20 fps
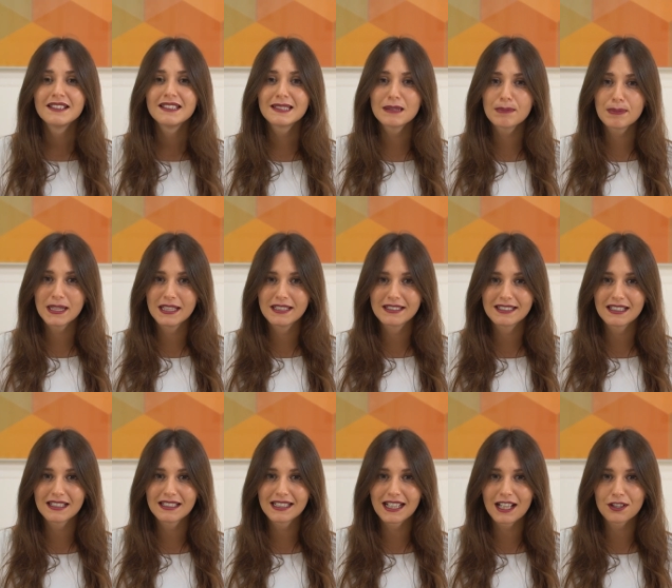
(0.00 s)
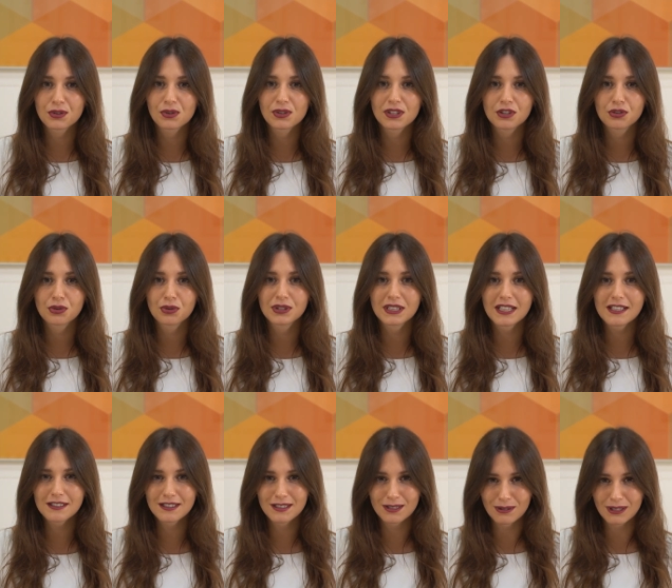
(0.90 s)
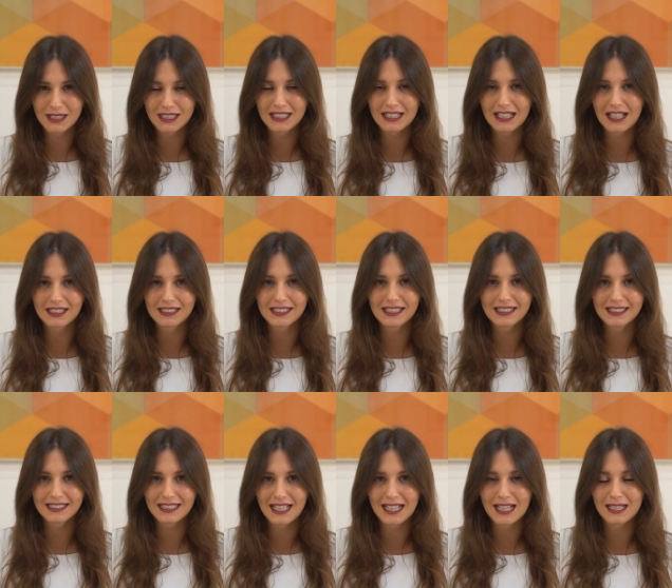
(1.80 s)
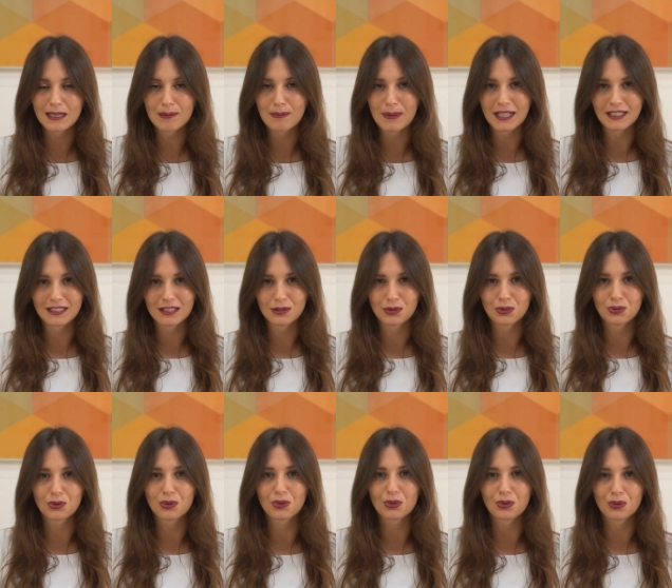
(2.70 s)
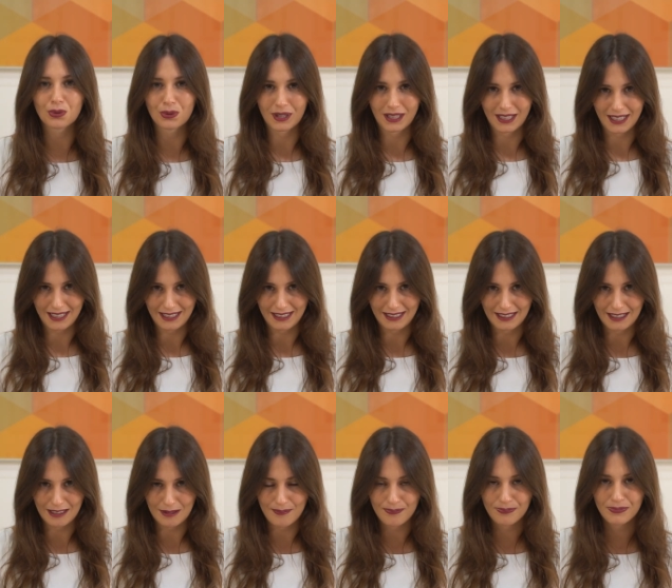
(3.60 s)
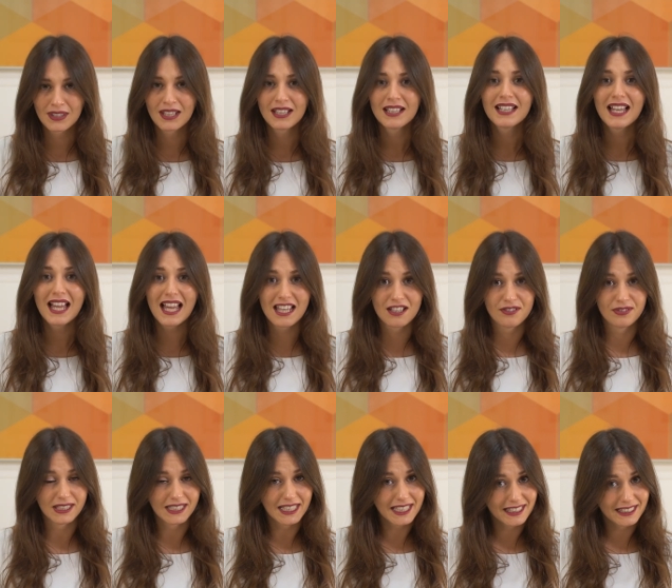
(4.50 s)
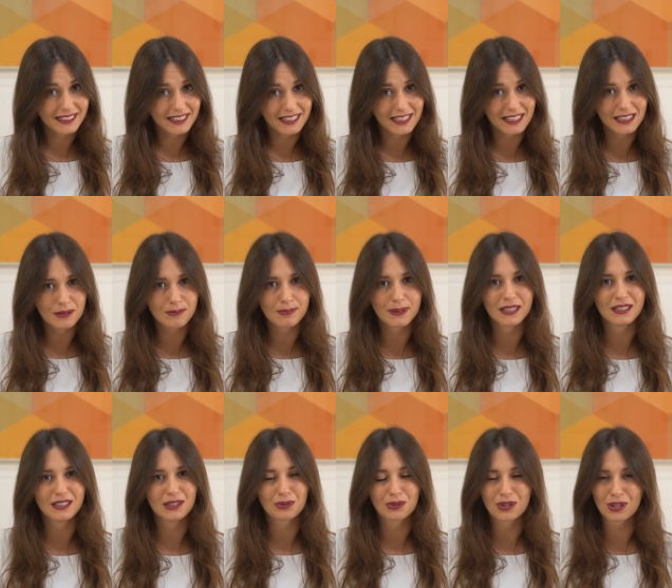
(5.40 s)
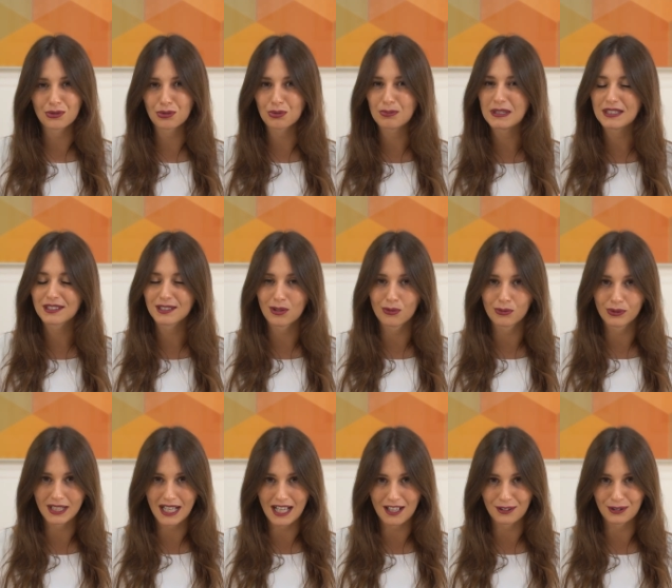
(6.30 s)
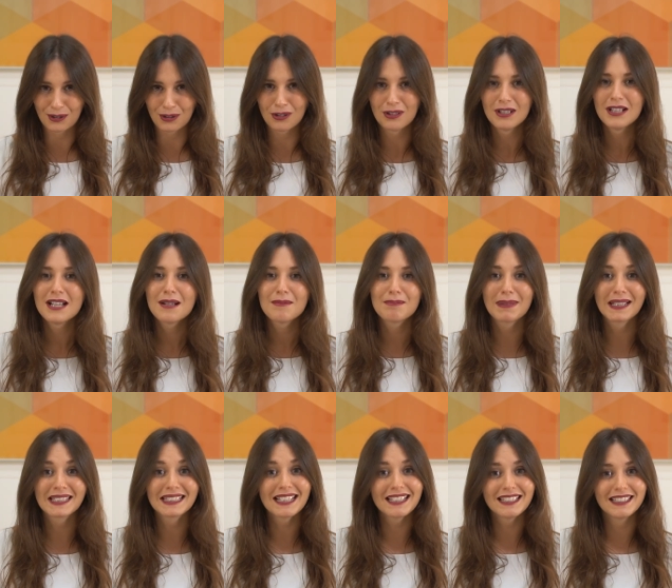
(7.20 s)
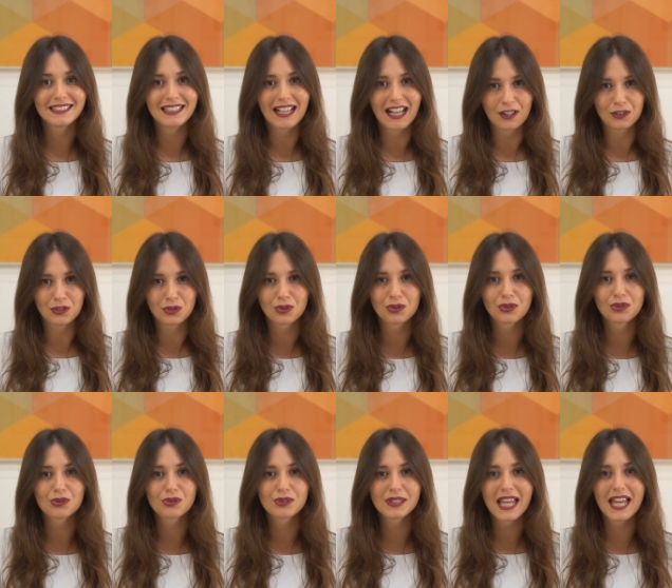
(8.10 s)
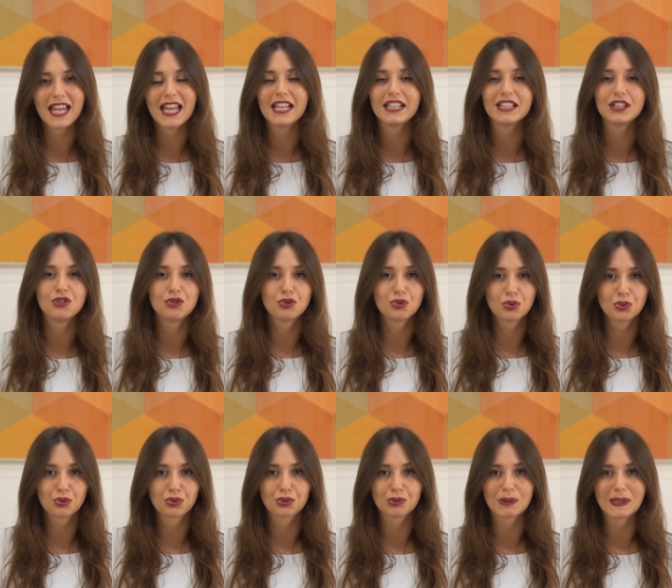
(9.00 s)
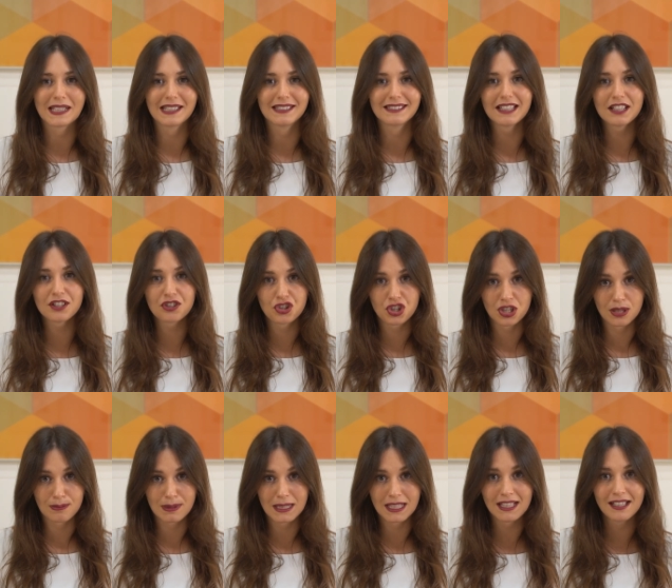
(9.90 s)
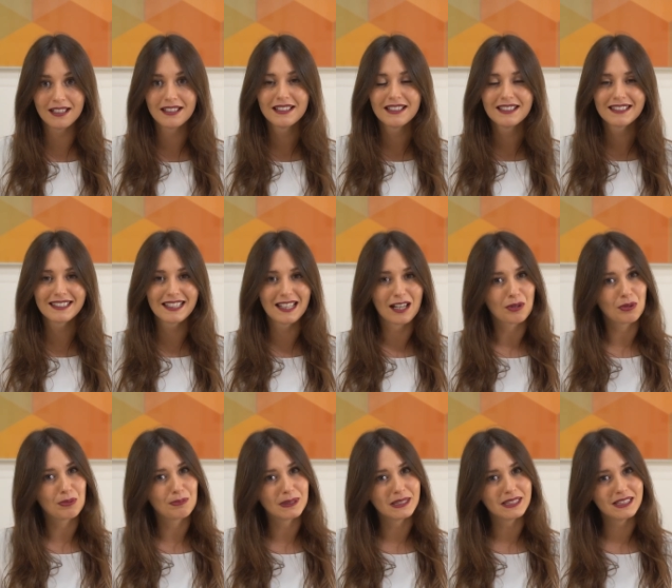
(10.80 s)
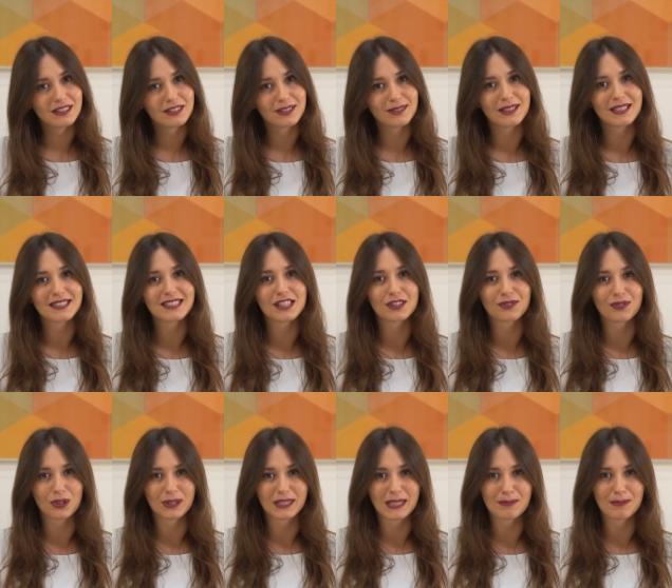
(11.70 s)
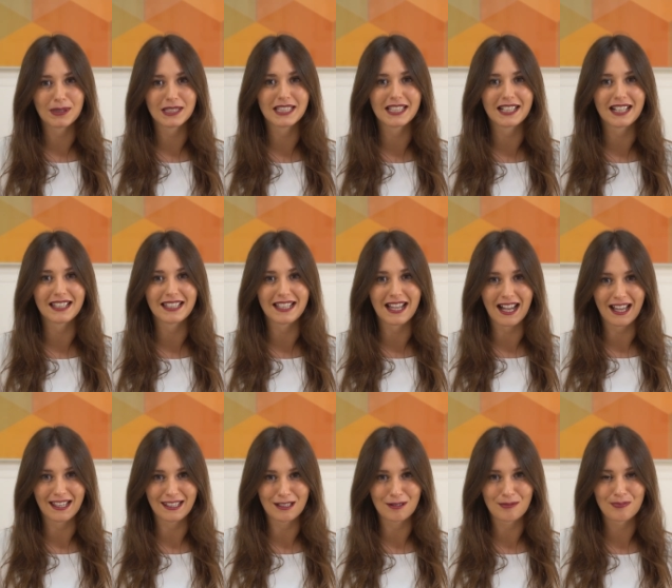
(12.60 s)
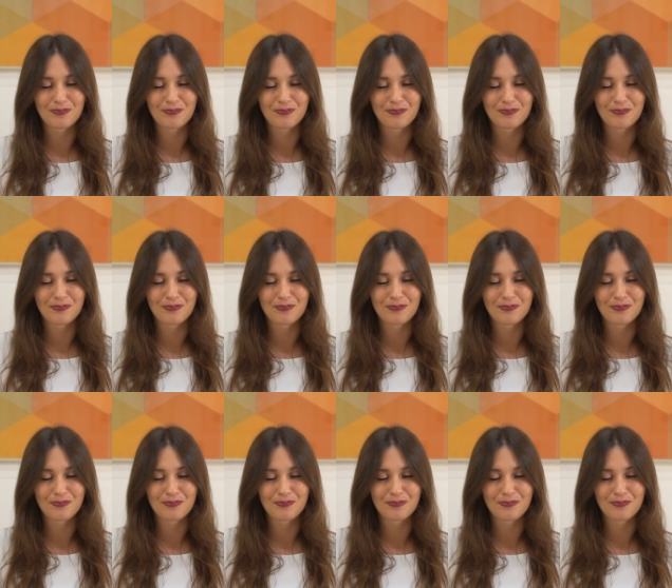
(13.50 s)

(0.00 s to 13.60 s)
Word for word: Si pensi al caso di sottrazione della clientela da parte di un concorrente. È evidente che l'imprenditore subisca un danno, ma tale danno non è ingiusto e risarcibile se la competizione si è svolta in maniera leale.